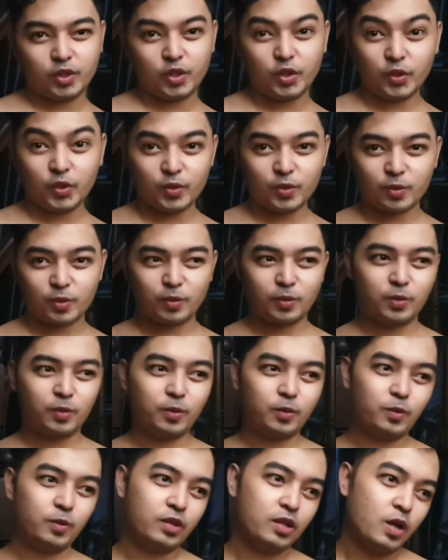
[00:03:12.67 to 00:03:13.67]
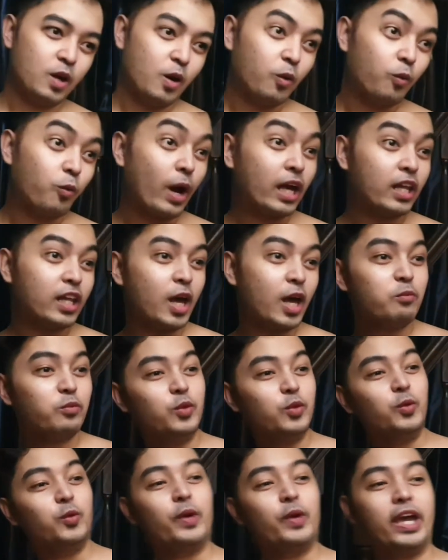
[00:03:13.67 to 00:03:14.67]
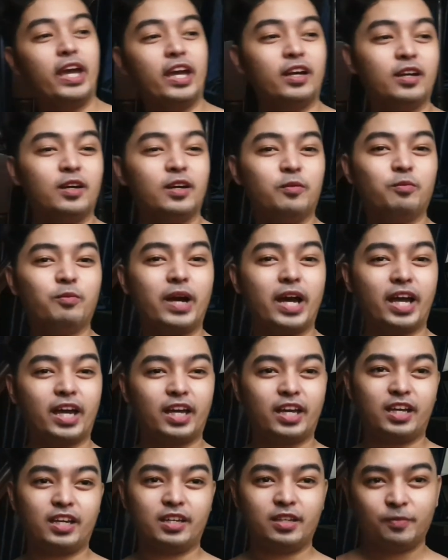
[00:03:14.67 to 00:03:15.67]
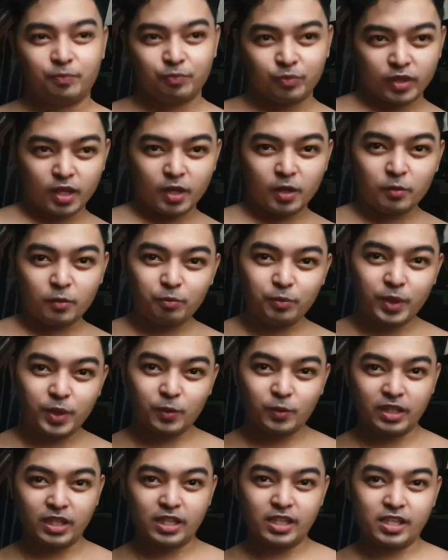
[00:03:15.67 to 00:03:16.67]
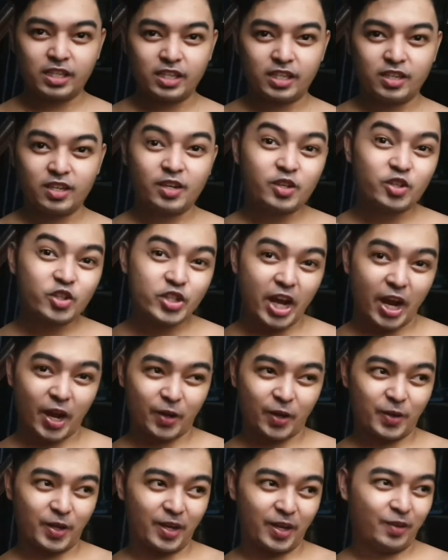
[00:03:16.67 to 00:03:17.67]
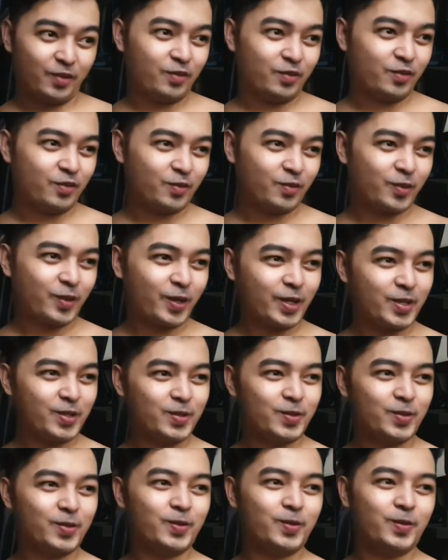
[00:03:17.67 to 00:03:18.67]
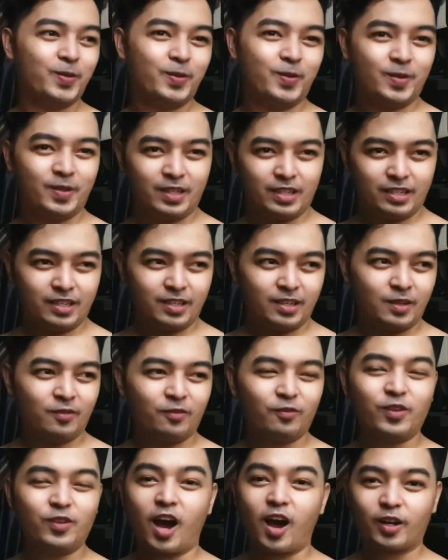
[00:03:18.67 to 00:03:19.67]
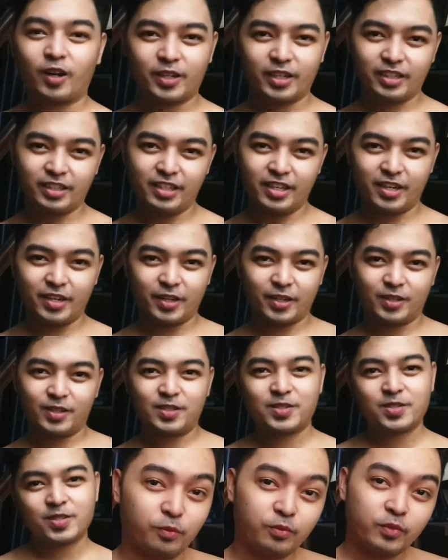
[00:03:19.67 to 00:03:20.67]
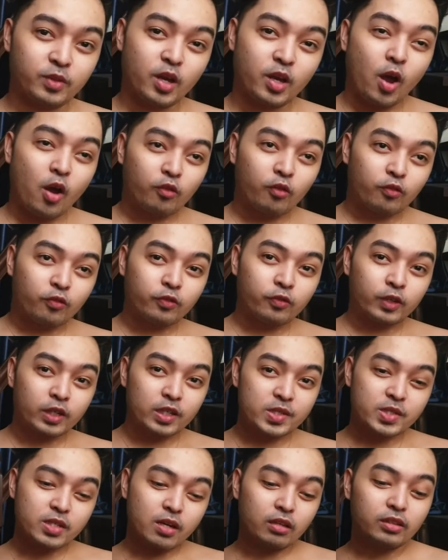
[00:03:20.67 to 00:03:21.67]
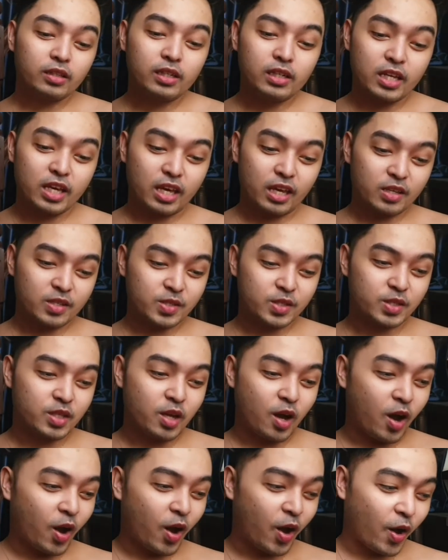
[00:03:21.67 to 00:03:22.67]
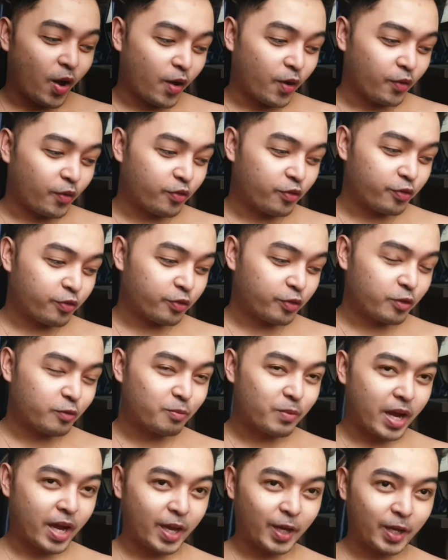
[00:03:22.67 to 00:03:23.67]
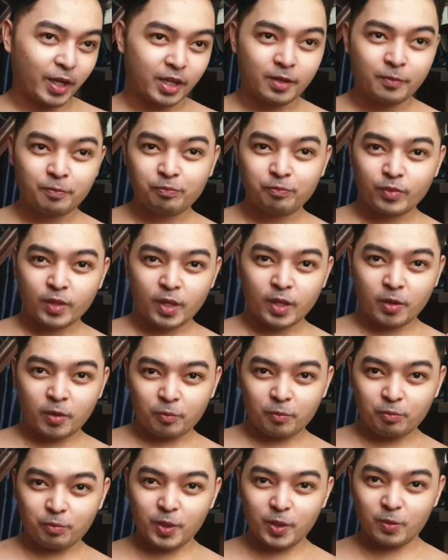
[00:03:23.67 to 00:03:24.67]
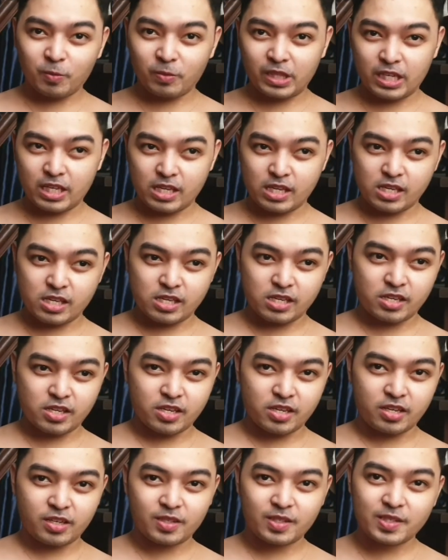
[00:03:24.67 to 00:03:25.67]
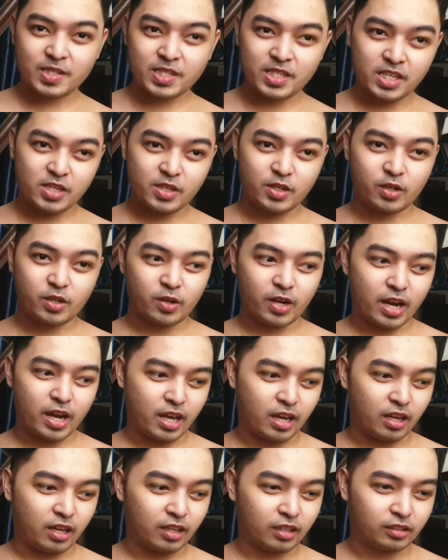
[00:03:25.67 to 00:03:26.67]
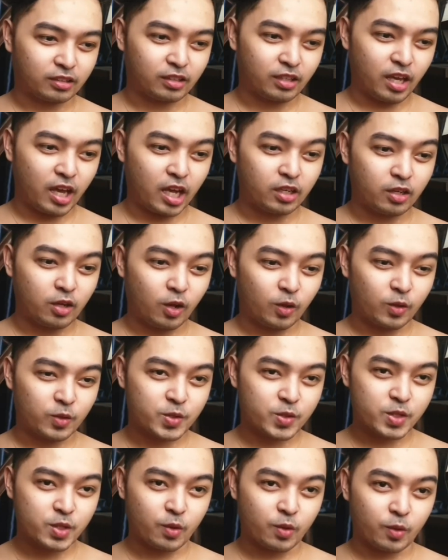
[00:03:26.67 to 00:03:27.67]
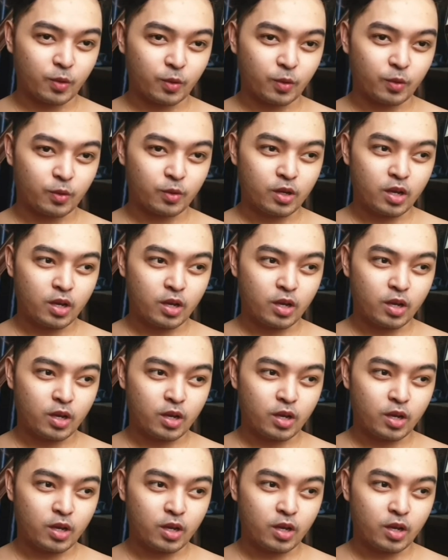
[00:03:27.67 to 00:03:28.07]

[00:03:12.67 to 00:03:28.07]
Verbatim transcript: you know while I'm doing my beauty sharing for you vlogger years first on the list of my beauty secret and also